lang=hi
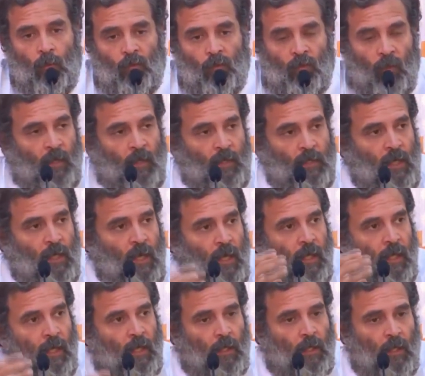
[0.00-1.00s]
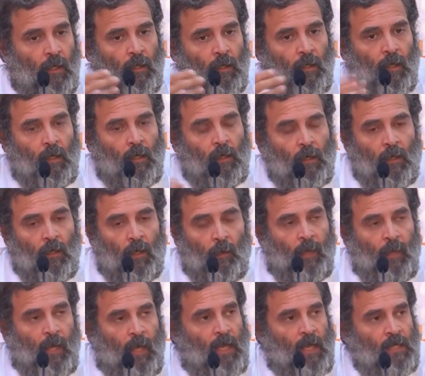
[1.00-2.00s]
समझने का की, का
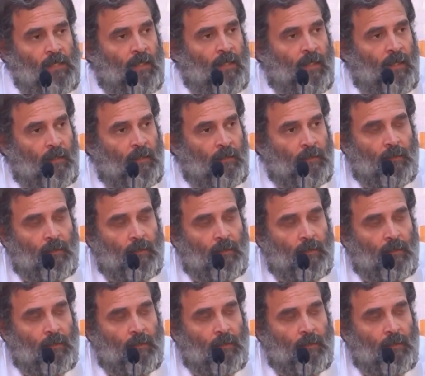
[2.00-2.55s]
प्रयास है